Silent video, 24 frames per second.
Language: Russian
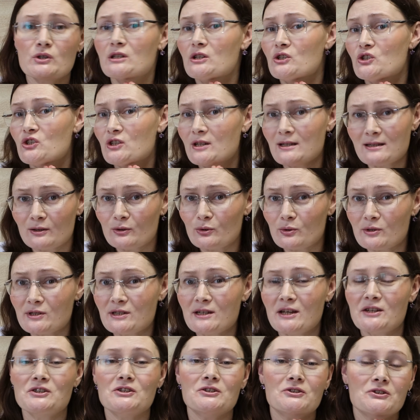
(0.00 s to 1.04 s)
если честно,
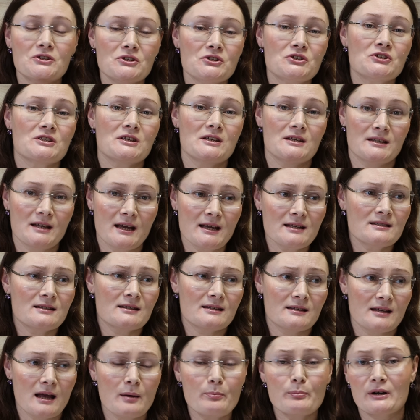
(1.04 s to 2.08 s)
друзья, диетические
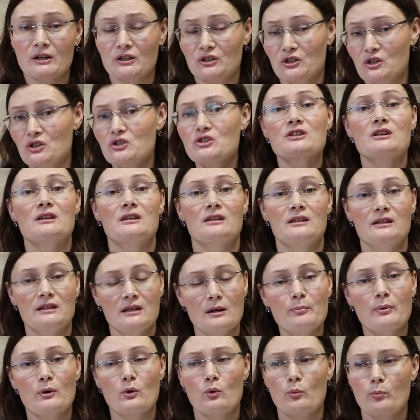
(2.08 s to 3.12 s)
яйца я практически
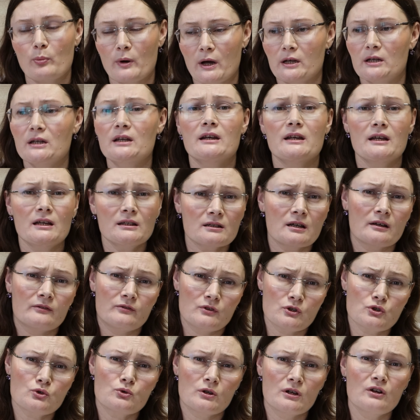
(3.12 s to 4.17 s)
не покупаю и редко
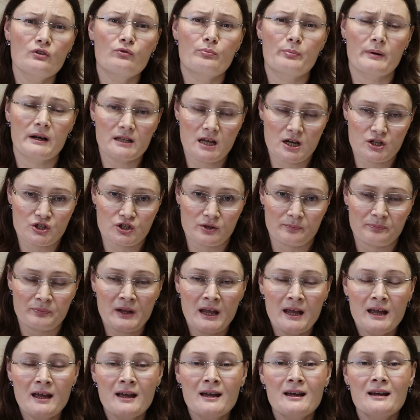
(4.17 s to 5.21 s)
вижу их в продаже.
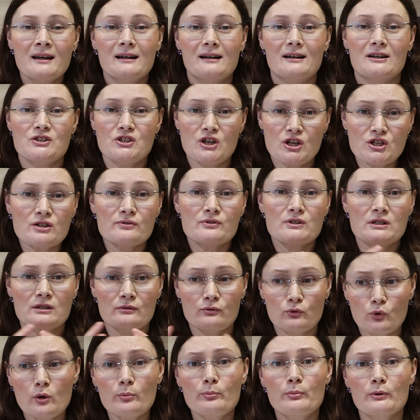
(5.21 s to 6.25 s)
А, чаще
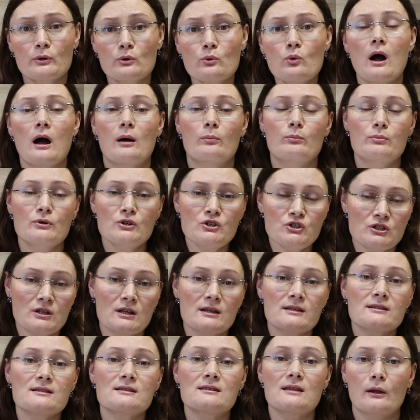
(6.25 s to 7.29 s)
всего беру
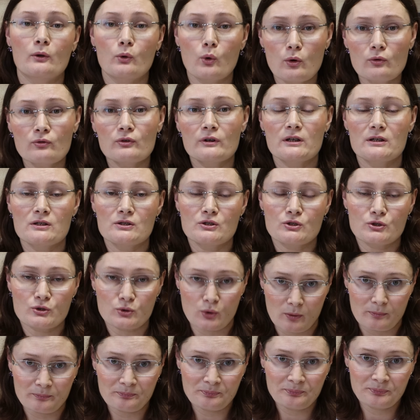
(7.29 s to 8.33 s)
обычное столовое
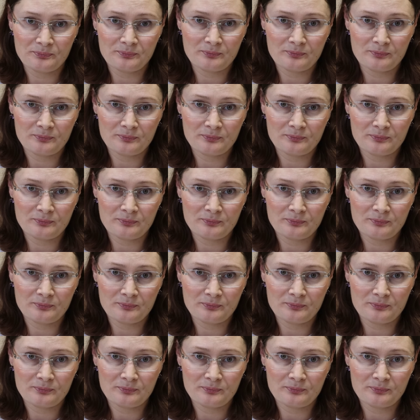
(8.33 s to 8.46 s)
яйцо.